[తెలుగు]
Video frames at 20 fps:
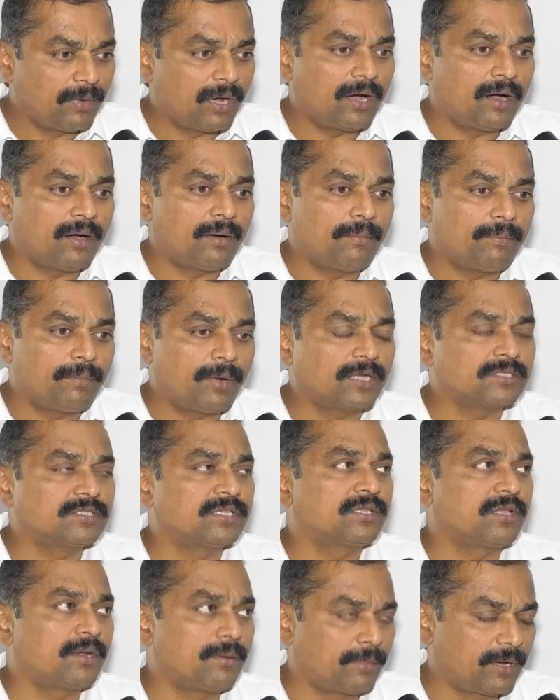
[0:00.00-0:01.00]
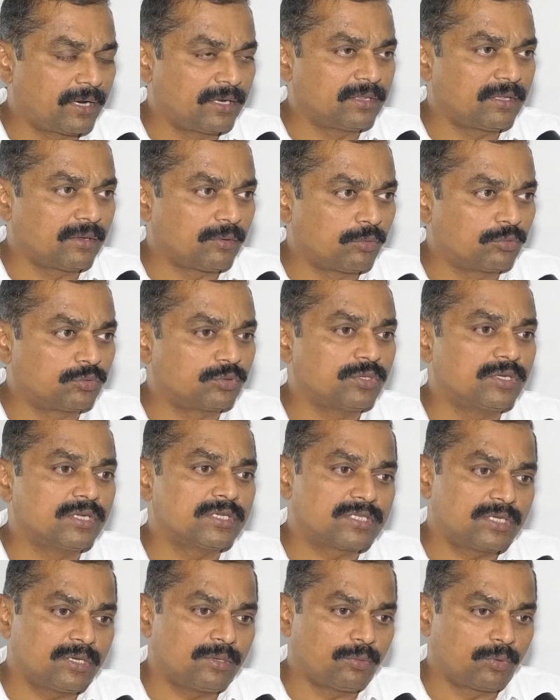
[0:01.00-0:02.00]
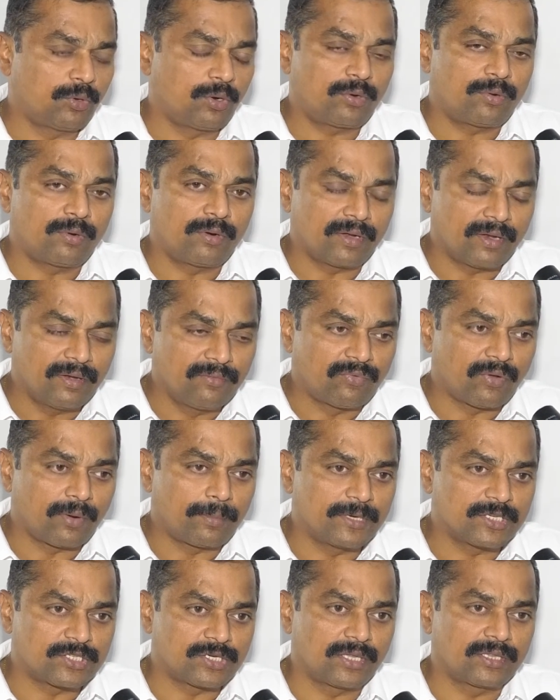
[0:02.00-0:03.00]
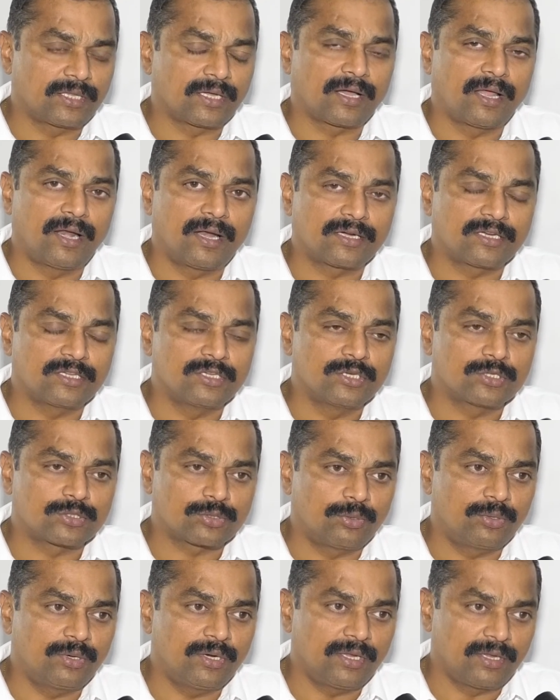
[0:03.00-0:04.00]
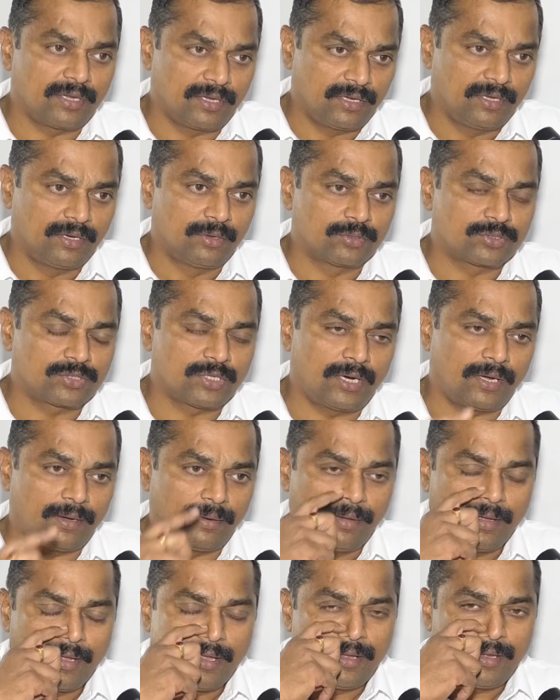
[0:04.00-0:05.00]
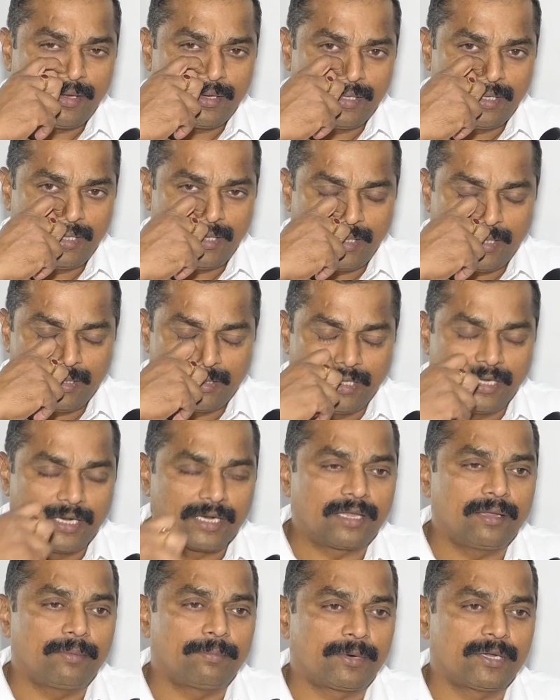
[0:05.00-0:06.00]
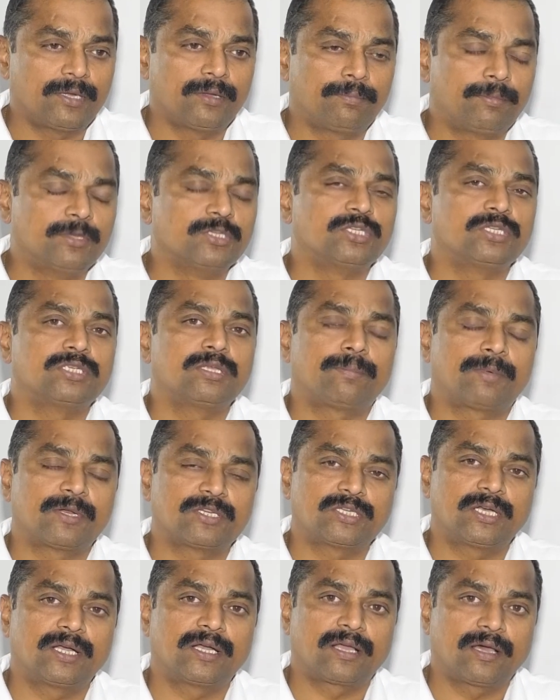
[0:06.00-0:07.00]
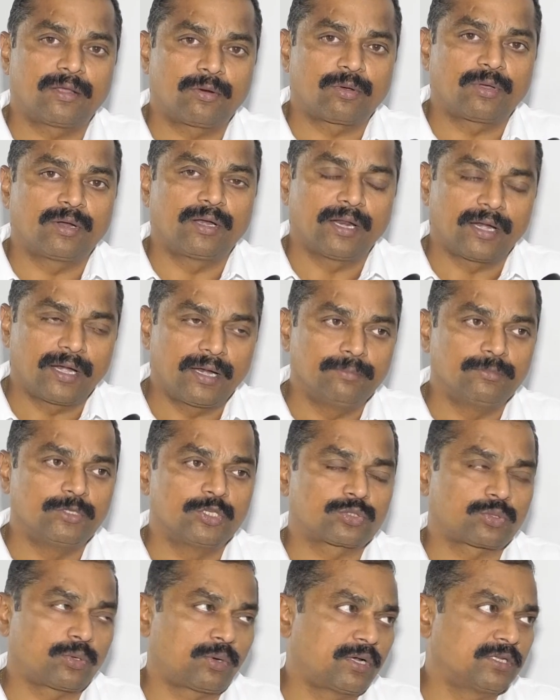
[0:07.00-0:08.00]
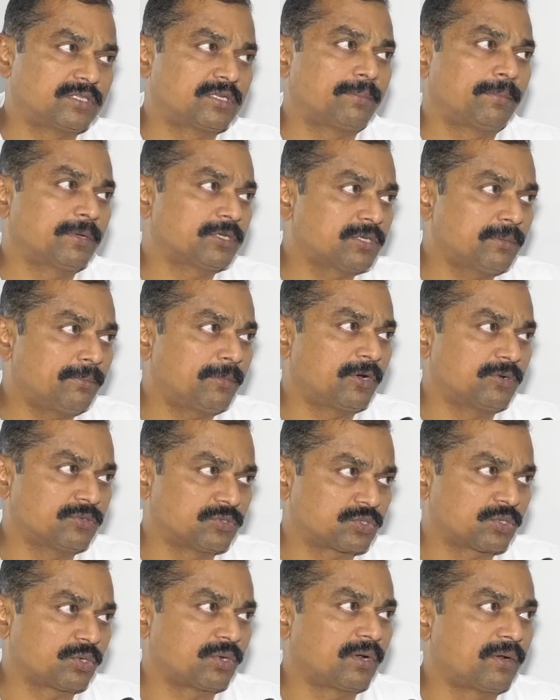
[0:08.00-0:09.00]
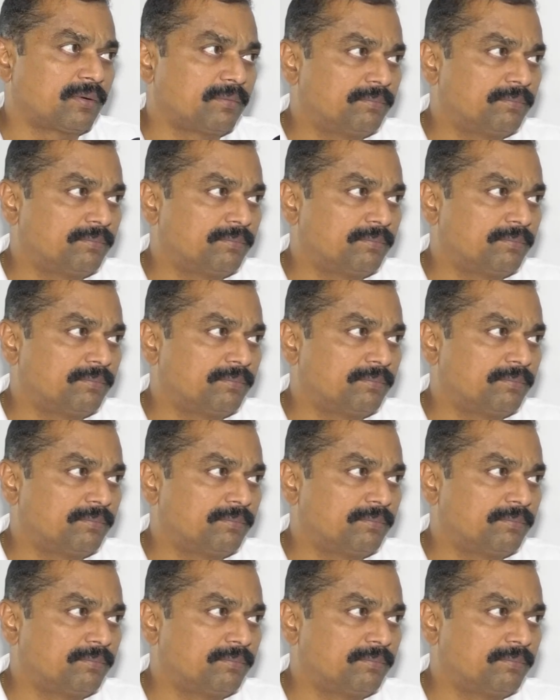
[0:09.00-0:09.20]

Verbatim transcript: మా బాధ్యతను మరింత గుర్తు చేసి ఉన్నటువంటి ఇన్ఫర్మేషన్ అంతా కలెక్ట్ చేసుకొని ఈ రోజున ఈ దీనికి పిసిసి ప్రెసిడెంట్ గారు ఒక నిర్ణయం తీసుకున్నారని చెప్పేసి భావిస్తున్నాం